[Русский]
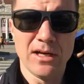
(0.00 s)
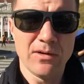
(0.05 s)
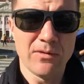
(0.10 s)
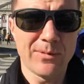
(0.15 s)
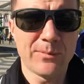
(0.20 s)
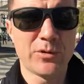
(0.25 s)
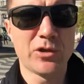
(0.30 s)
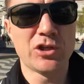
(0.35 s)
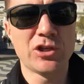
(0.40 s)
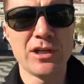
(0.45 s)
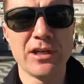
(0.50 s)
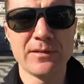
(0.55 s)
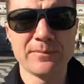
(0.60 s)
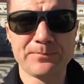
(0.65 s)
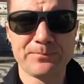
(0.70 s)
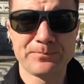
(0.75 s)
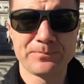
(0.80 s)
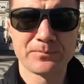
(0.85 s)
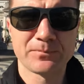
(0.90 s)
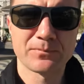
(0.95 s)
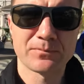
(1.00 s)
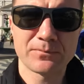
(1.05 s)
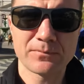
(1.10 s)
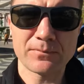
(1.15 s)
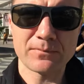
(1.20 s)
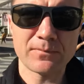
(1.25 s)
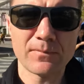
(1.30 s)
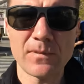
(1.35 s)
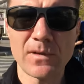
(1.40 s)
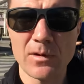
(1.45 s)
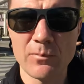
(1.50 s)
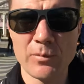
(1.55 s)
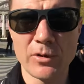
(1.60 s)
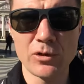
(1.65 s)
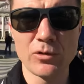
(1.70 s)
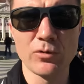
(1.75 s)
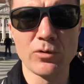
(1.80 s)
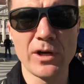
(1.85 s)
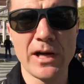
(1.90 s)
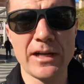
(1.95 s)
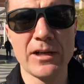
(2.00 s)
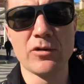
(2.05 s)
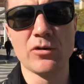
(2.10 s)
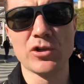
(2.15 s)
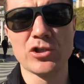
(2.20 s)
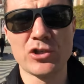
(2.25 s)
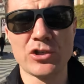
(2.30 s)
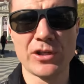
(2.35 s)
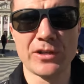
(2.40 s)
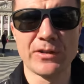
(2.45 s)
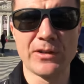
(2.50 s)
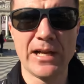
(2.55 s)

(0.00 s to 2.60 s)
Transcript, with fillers: Вообще, Португалия очень